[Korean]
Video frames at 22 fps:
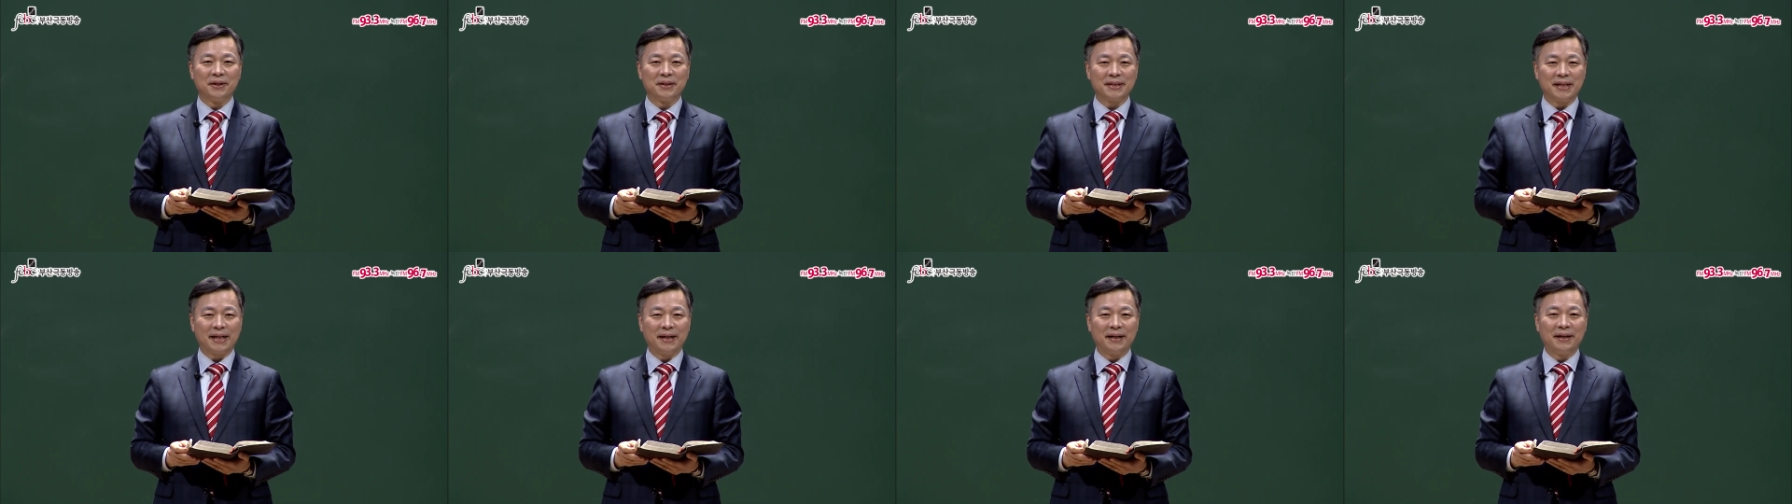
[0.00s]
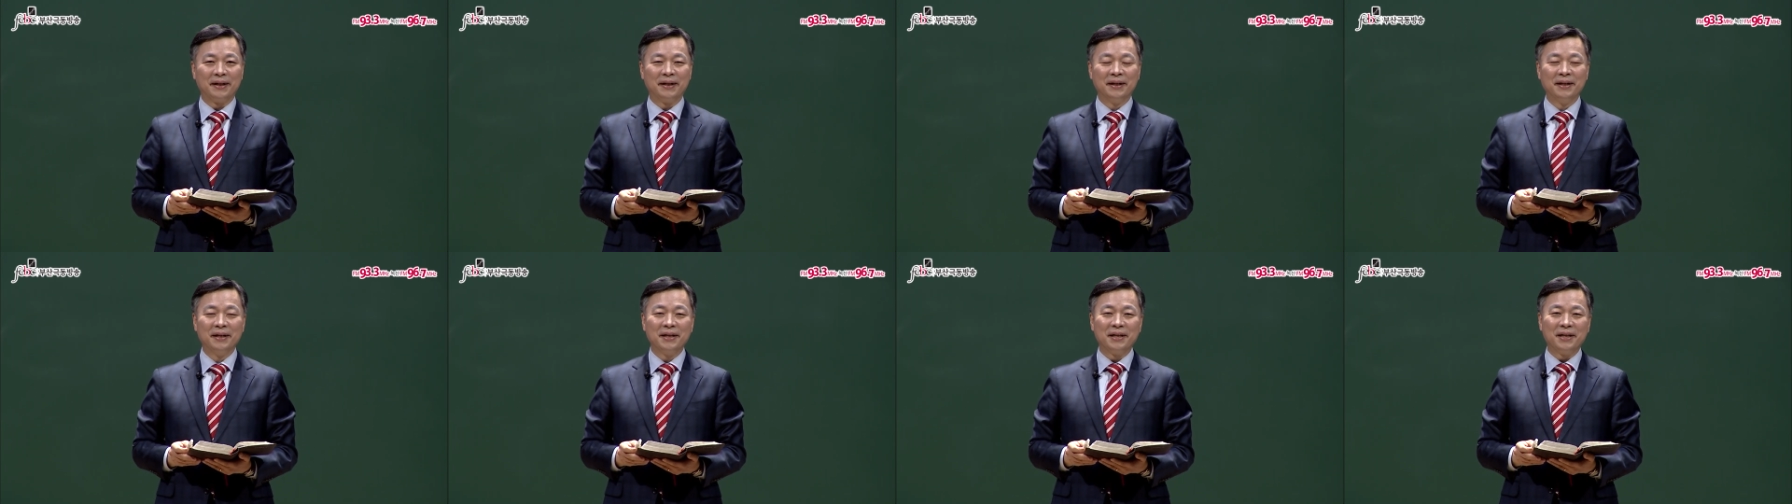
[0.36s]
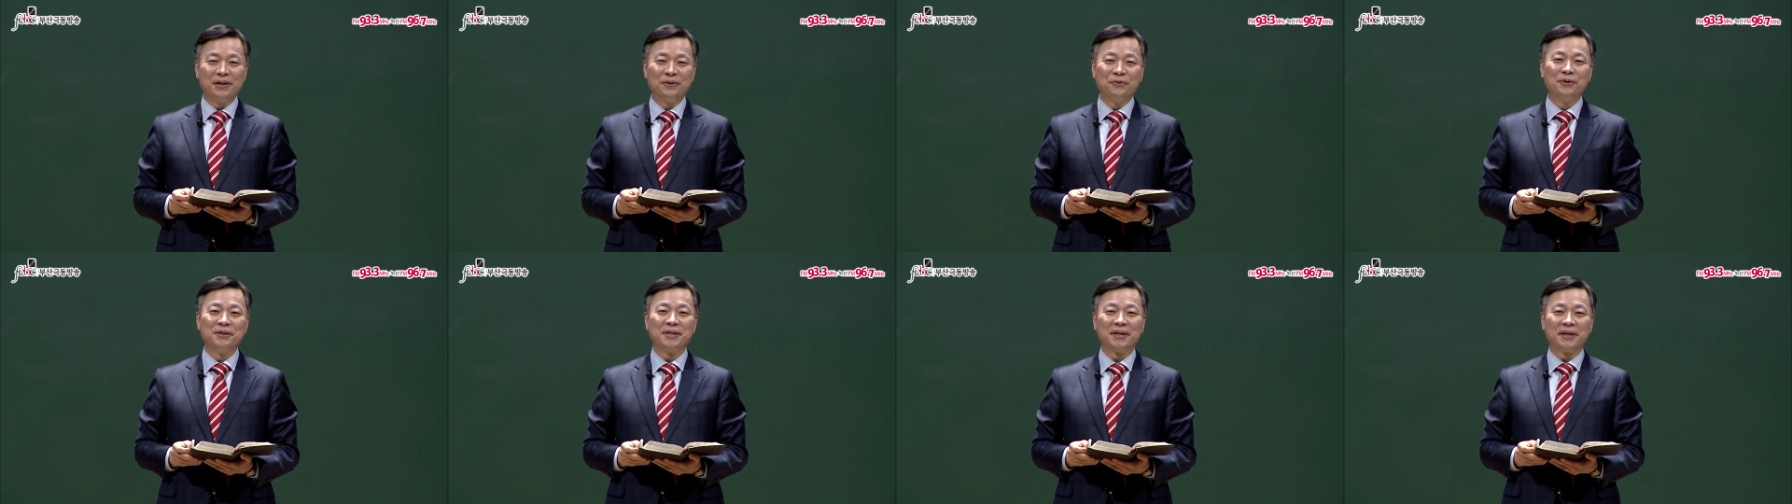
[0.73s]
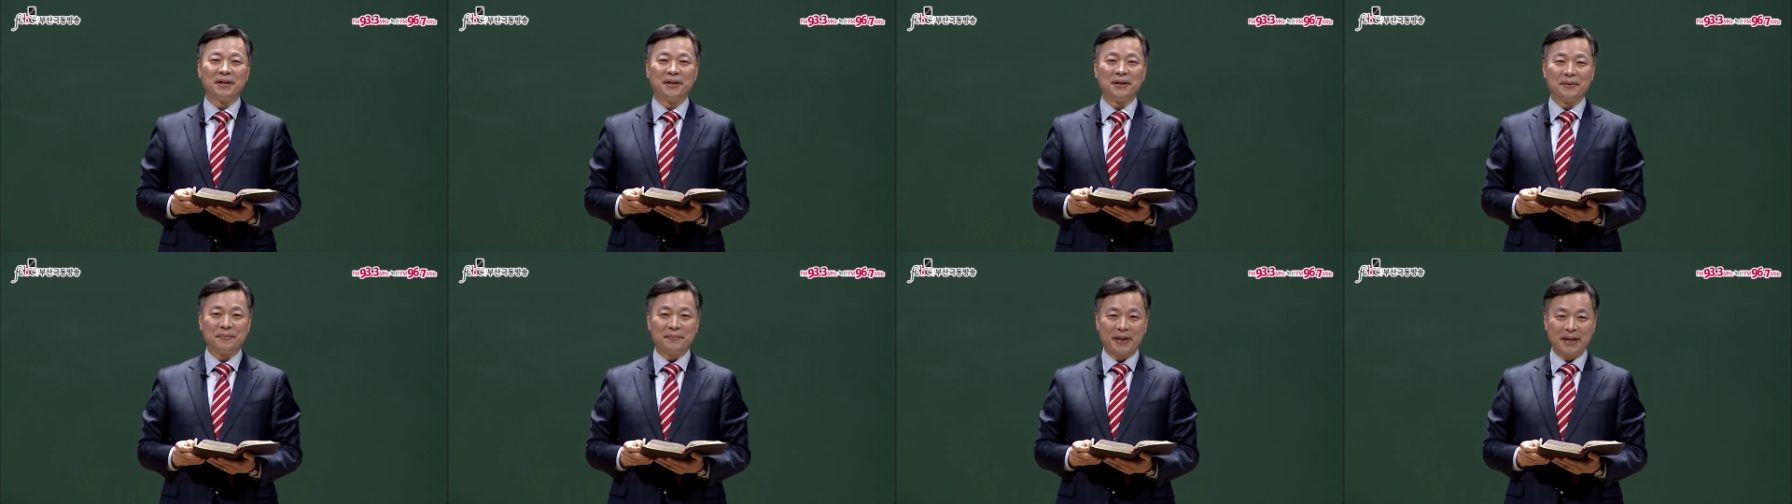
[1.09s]
잘
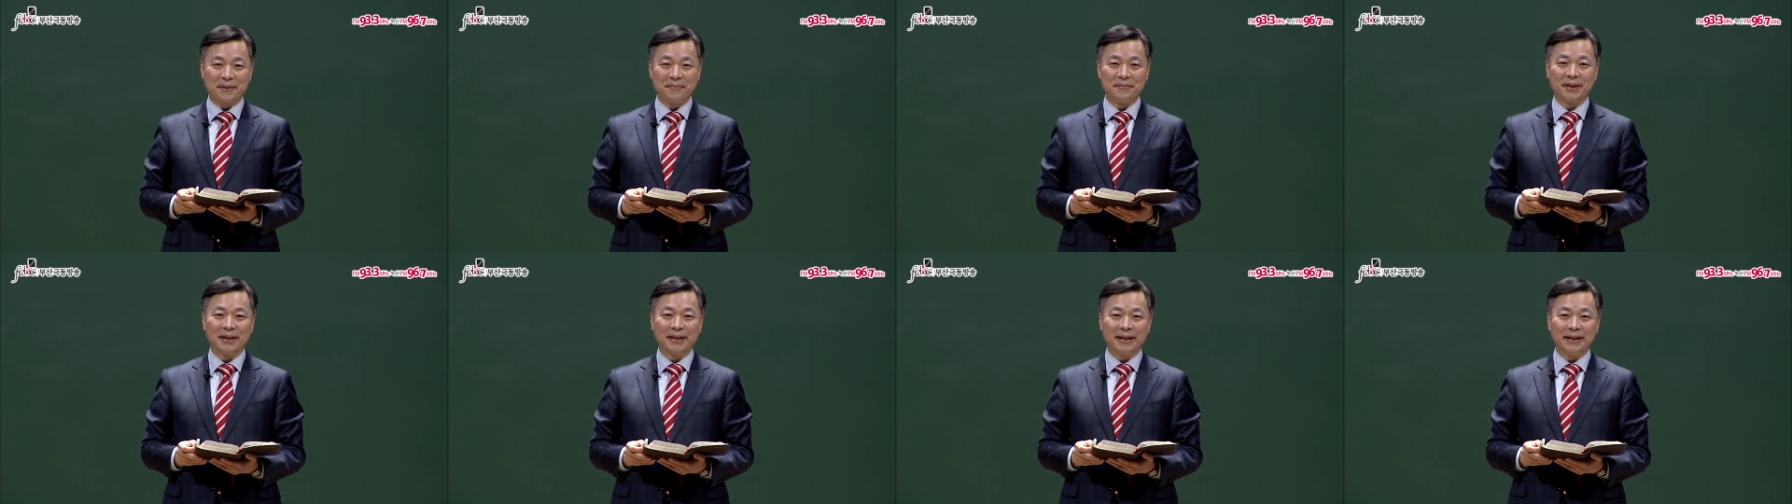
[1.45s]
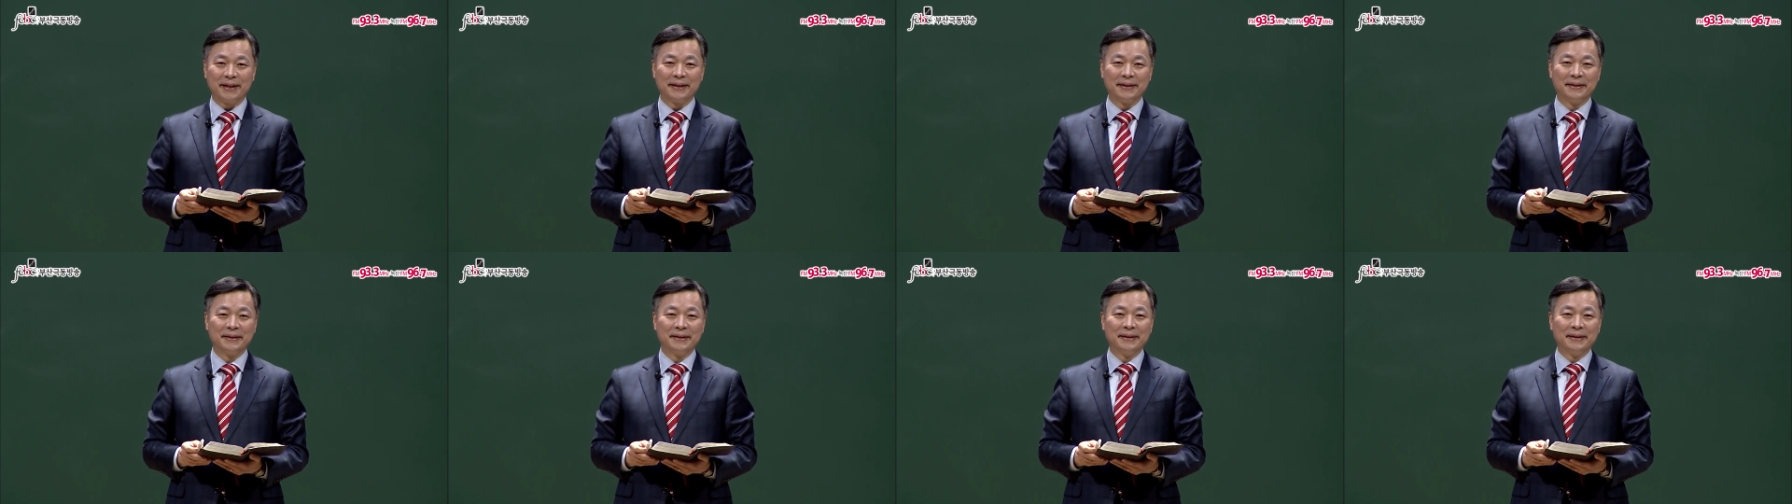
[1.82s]
이루어지기를 바랍니다.